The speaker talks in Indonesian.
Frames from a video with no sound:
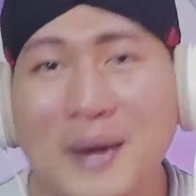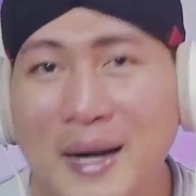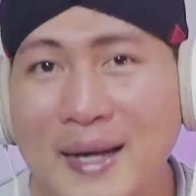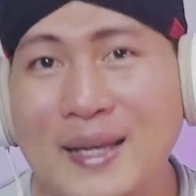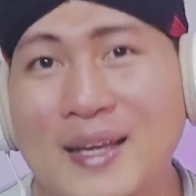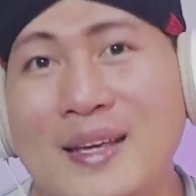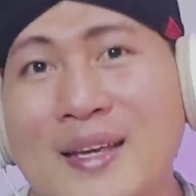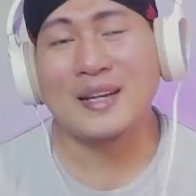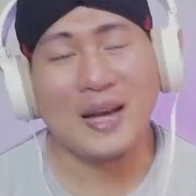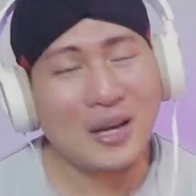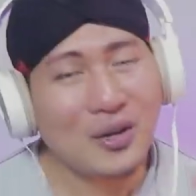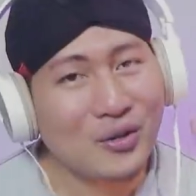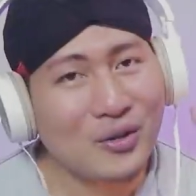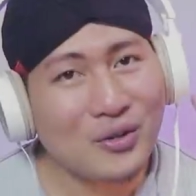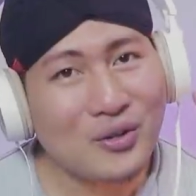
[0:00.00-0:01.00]
baik.
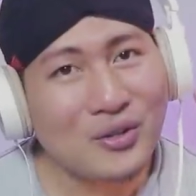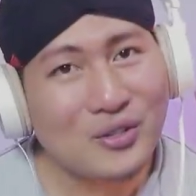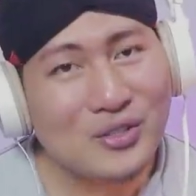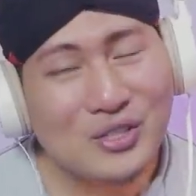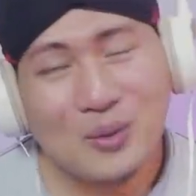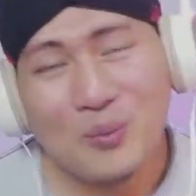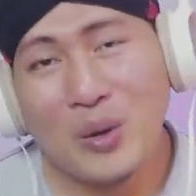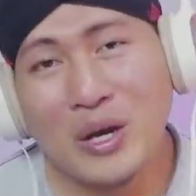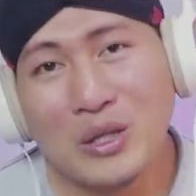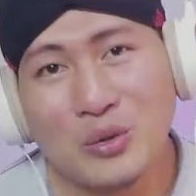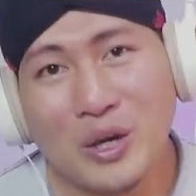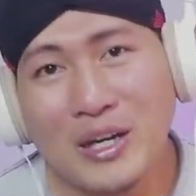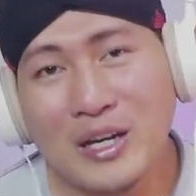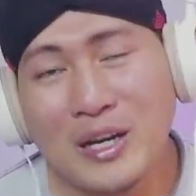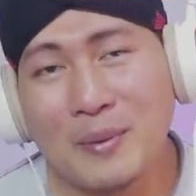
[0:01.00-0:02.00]
Kalau semua itu
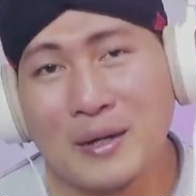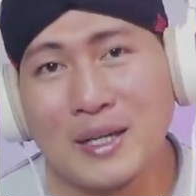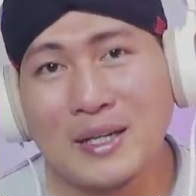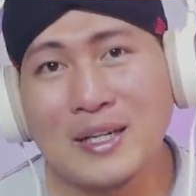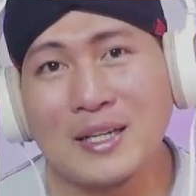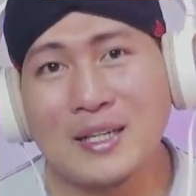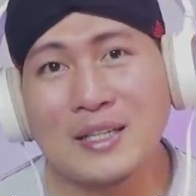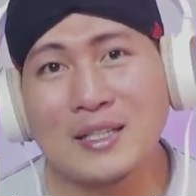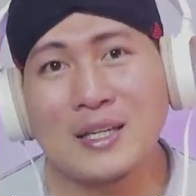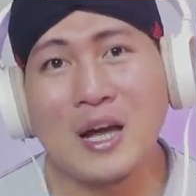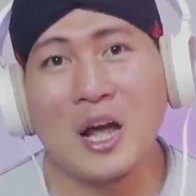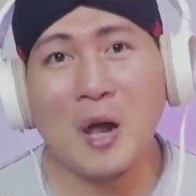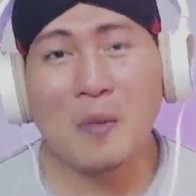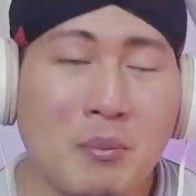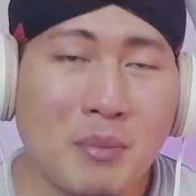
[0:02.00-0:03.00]
ada pada diri
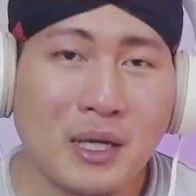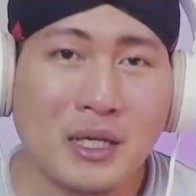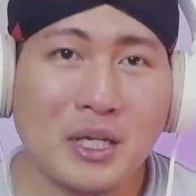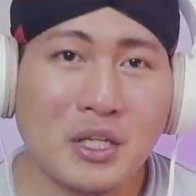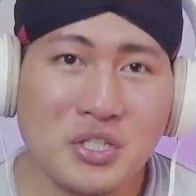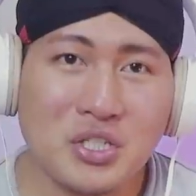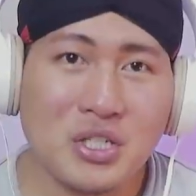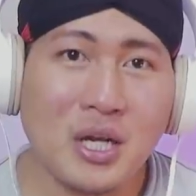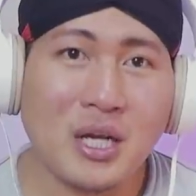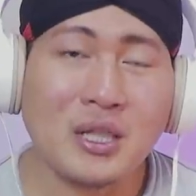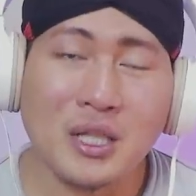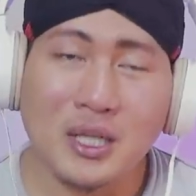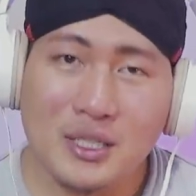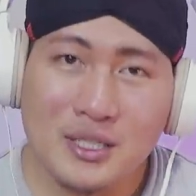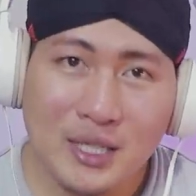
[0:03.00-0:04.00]
kita, maka insya
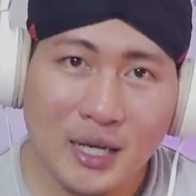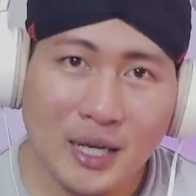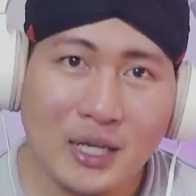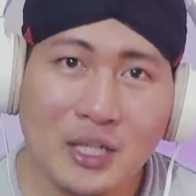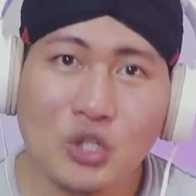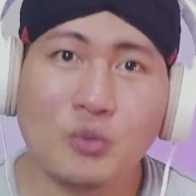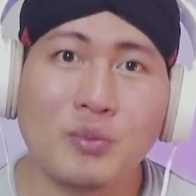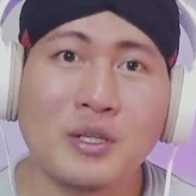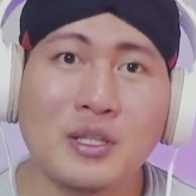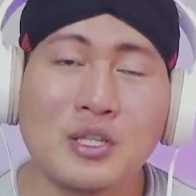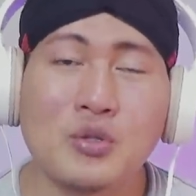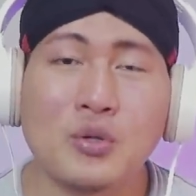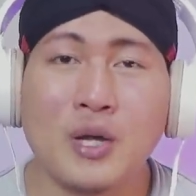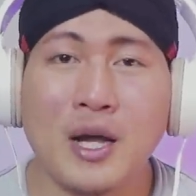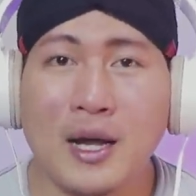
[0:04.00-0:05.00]
Allah jalan hidup kita
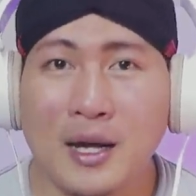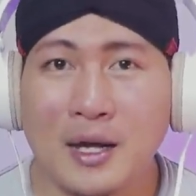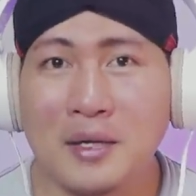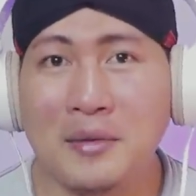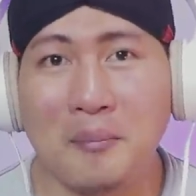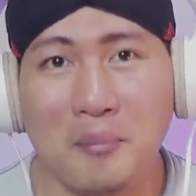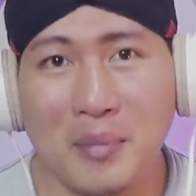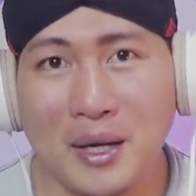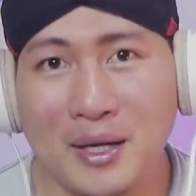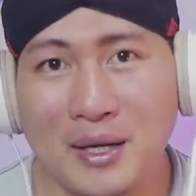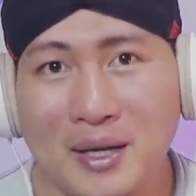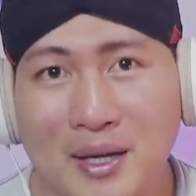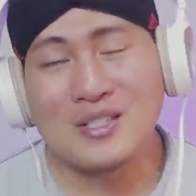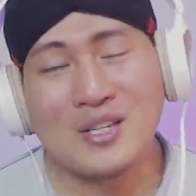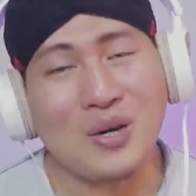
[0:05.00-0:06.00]
juga akan
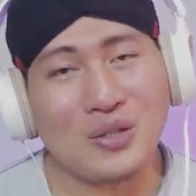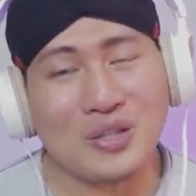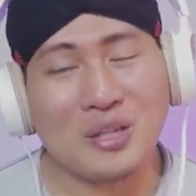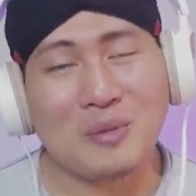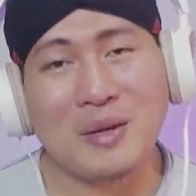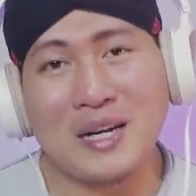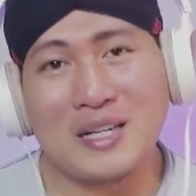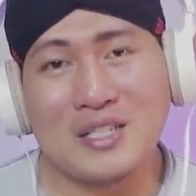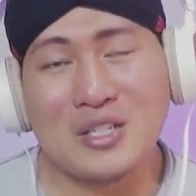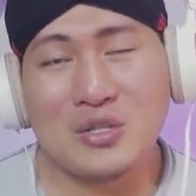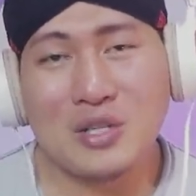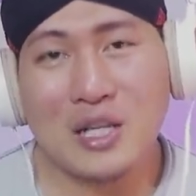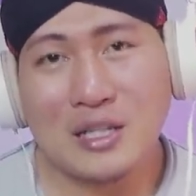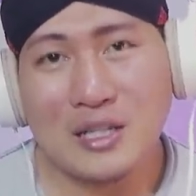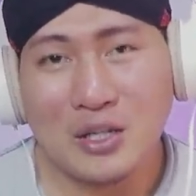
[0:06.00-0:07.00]
baik. So, terima kasih
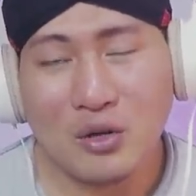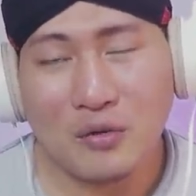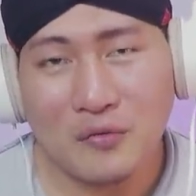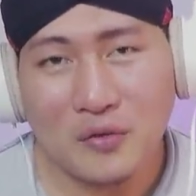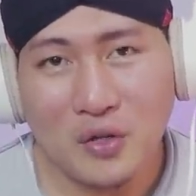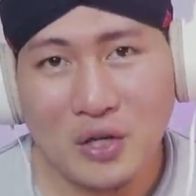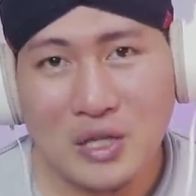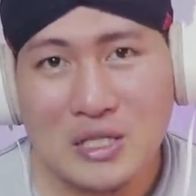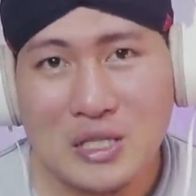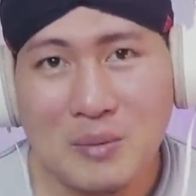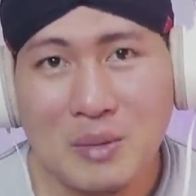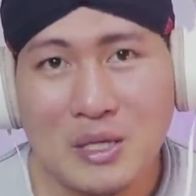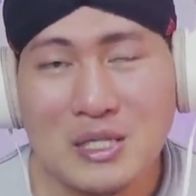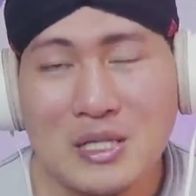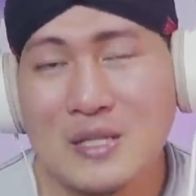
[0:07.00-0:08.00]
sudah tengok video ini
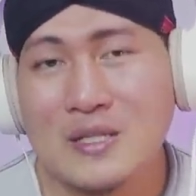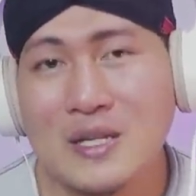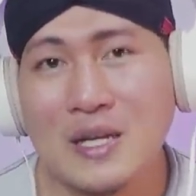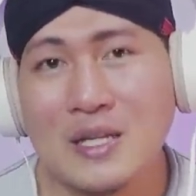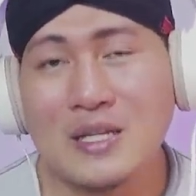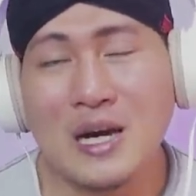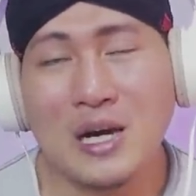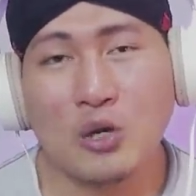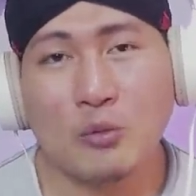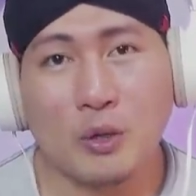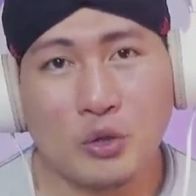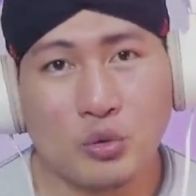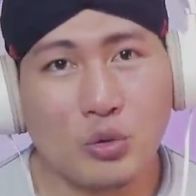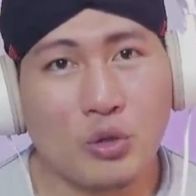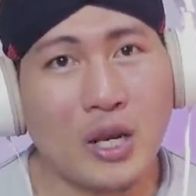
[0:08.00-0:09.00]
sampai selesai. Jangan lupa
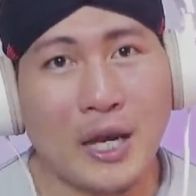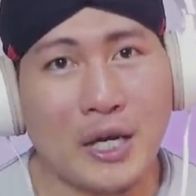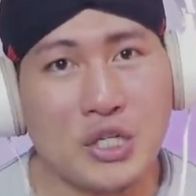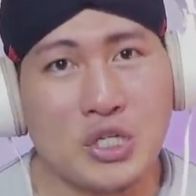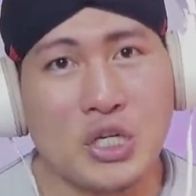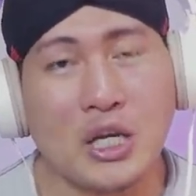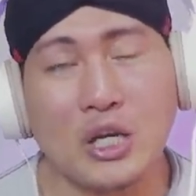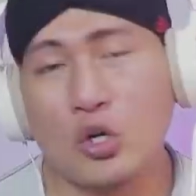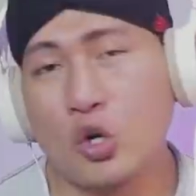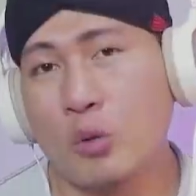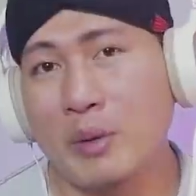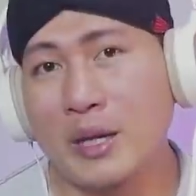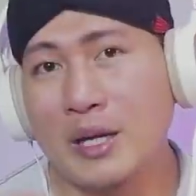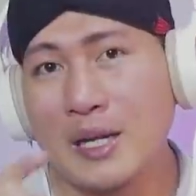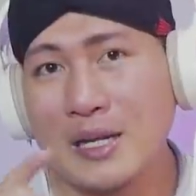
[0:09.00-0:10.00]
untuk like, share,
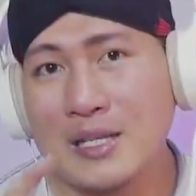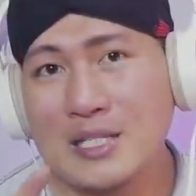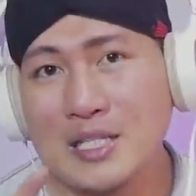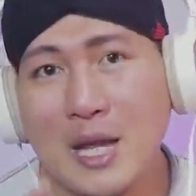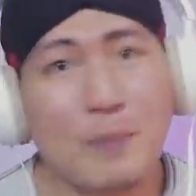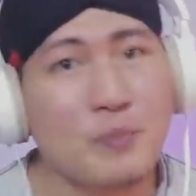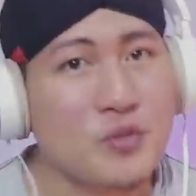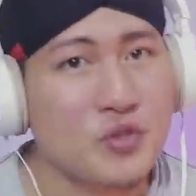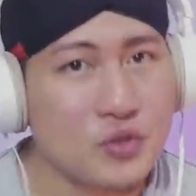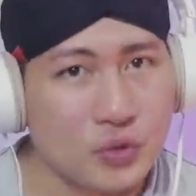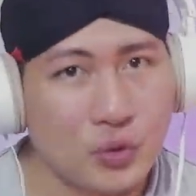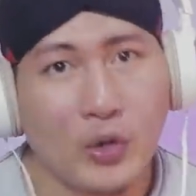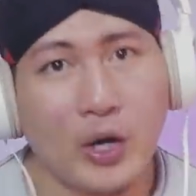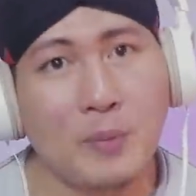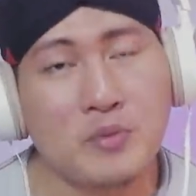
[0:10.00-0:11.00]
komen, dan
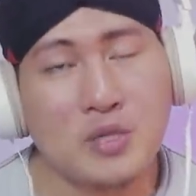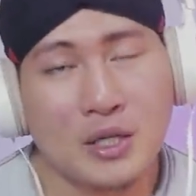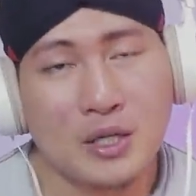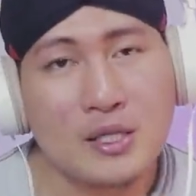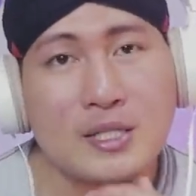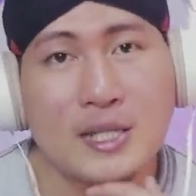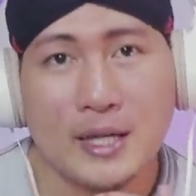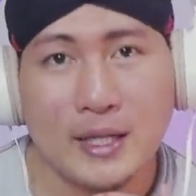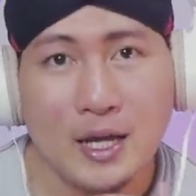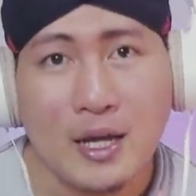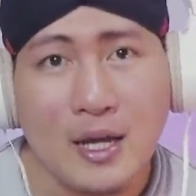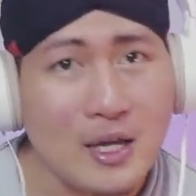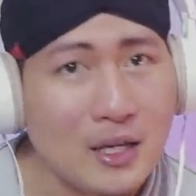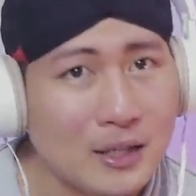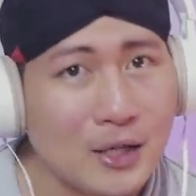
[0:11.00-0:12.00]
subscribe channel saya
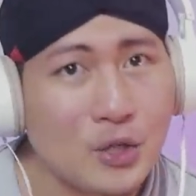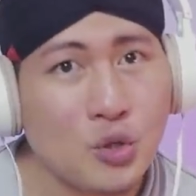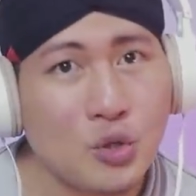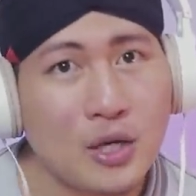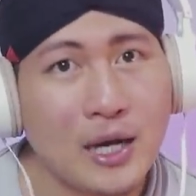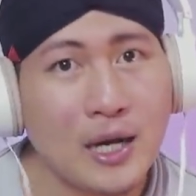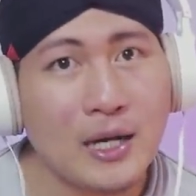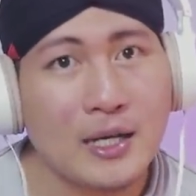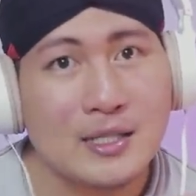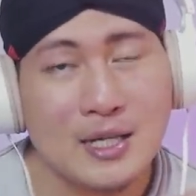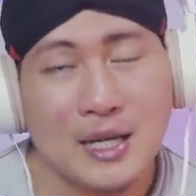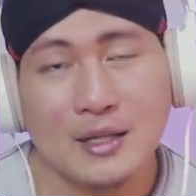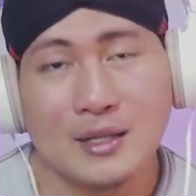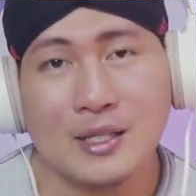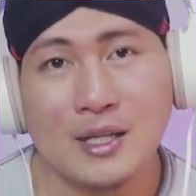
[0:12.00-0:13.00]
dan juga
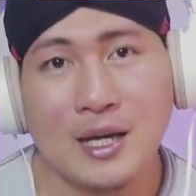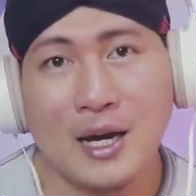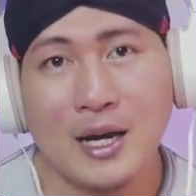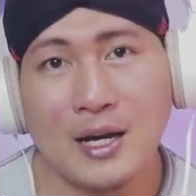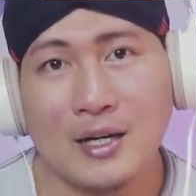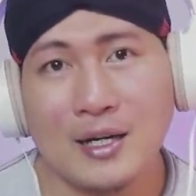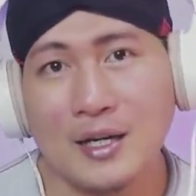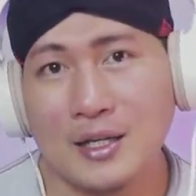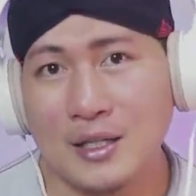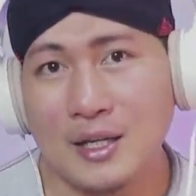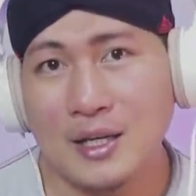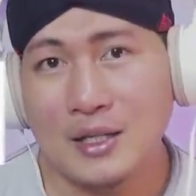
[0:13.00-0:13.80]
Saktika Ardani.